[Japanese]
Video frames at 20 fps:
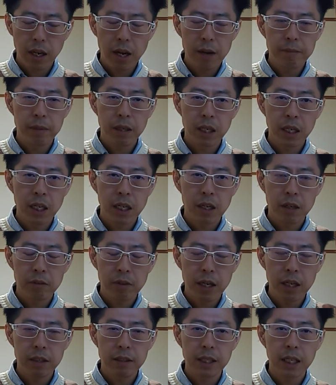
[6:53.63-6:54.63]
紙が
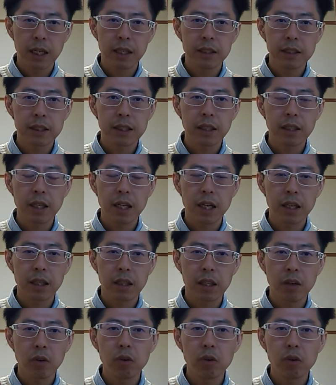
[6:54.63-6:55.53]
ファイルに貼り付けてあって、